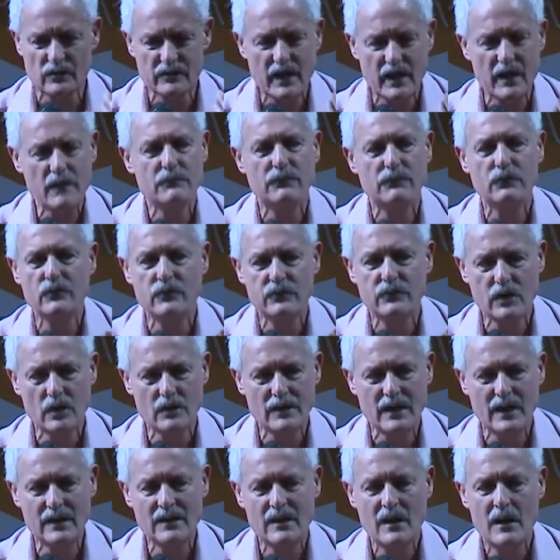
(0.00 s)
sociedades
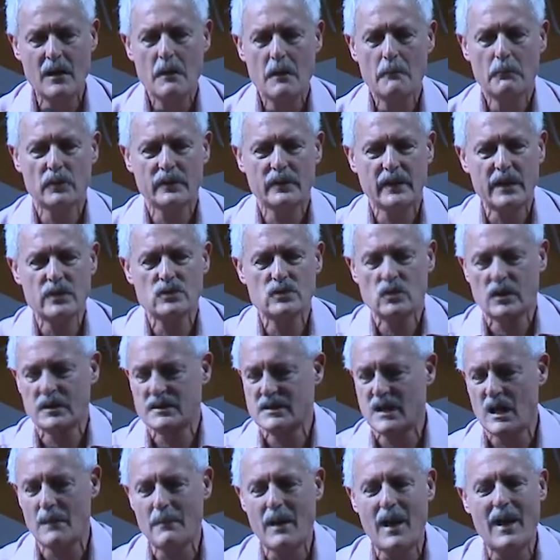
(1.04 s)
funcionan porque hay eso que
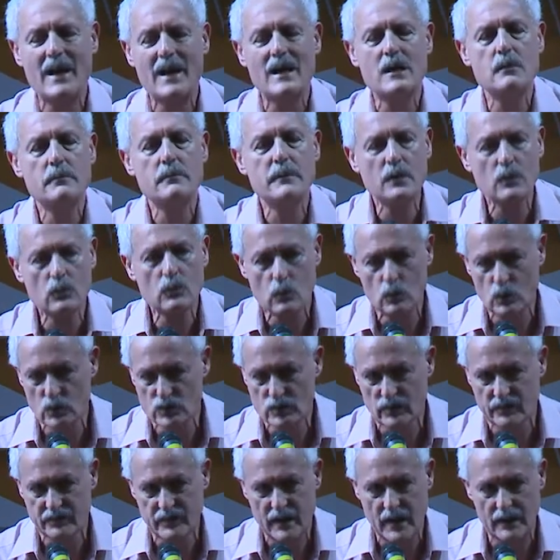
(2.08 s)
se llama el vínculo
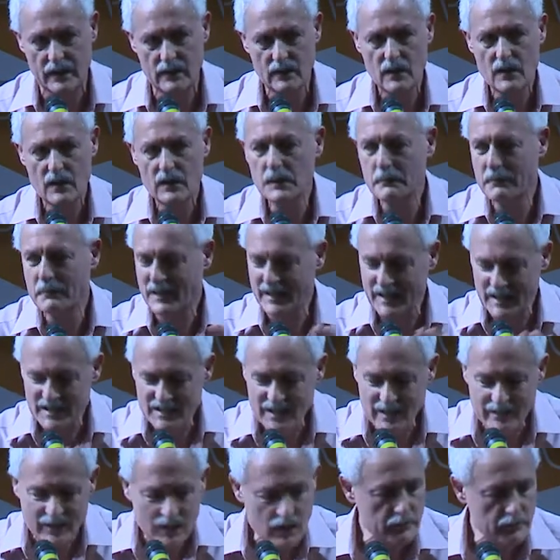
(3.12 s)
social. Y para que
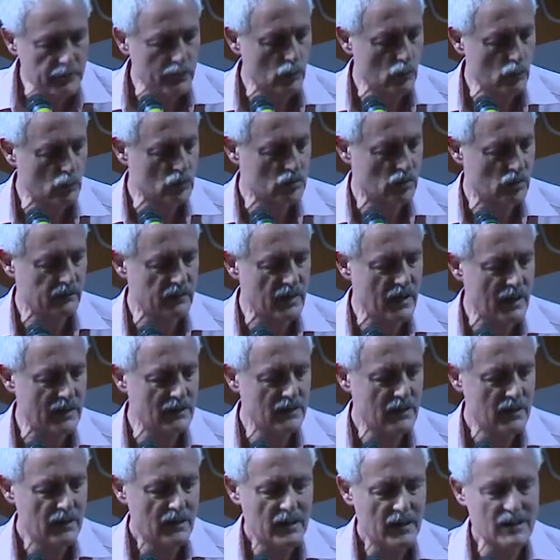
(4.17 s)
se dé el vínculo
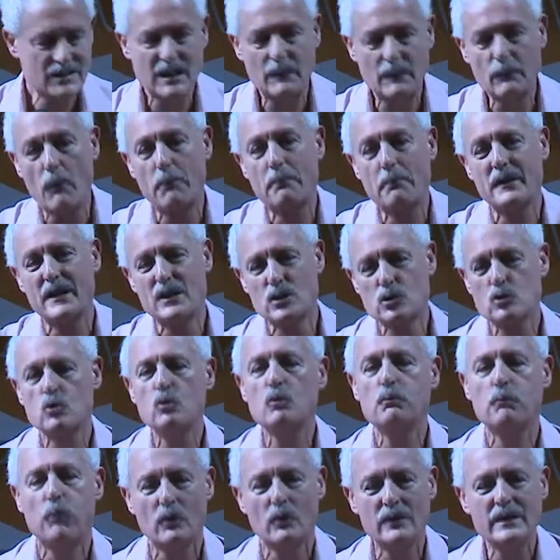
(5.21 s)
social estamos
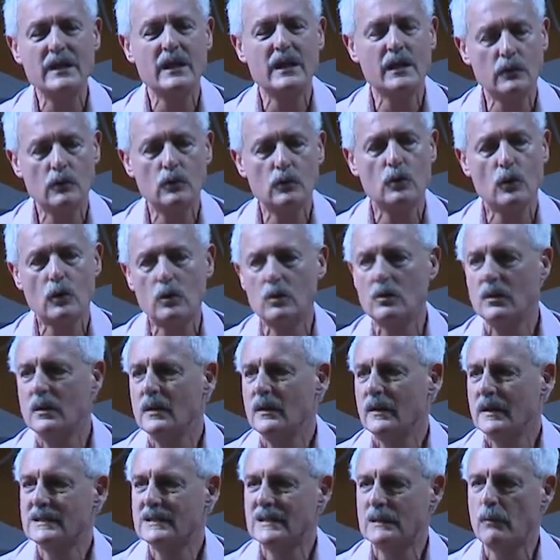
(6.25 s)
presuponiendo,
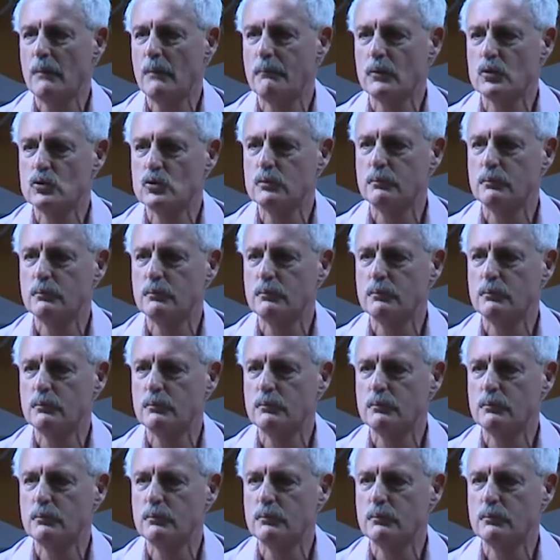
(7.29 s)
estamos